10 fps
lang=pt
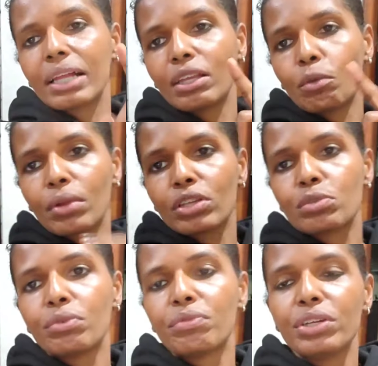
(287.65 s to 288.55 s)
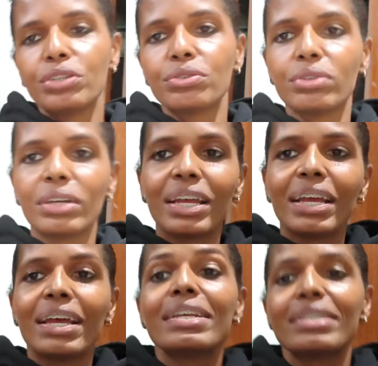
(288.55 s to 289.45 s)
Até o próximo vídeo,
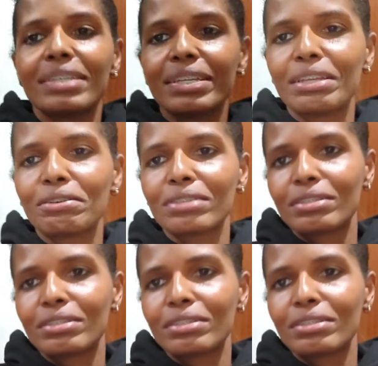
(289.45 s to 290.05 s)
se Deus